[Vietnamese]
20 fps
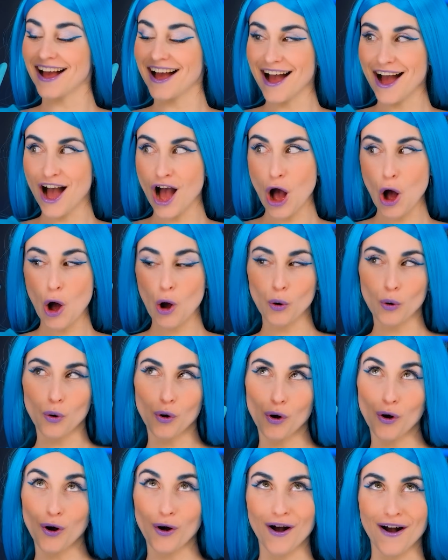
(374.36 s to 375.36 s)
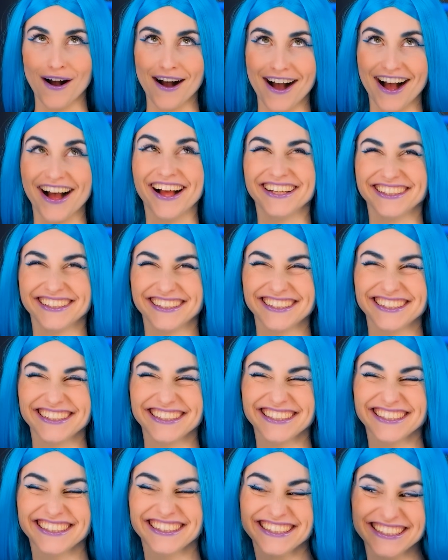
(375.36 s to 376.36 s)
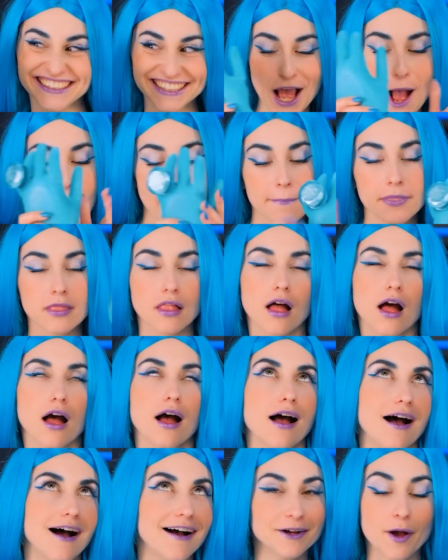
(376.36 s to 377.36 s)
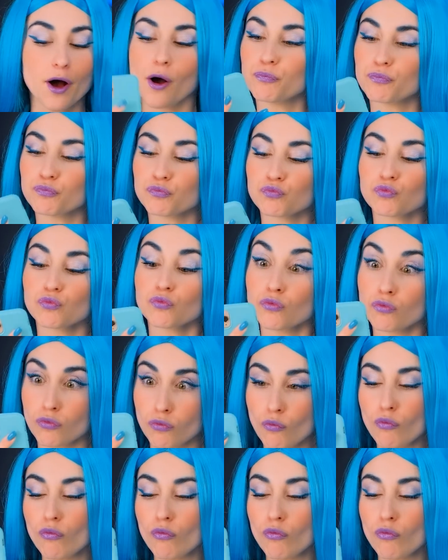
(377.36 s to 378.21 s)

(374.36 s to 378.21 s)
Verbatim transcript: Với vẻ đẹp như vậy, bạn nhất định sẽ chụp một vài bức để đăng lên Instagram.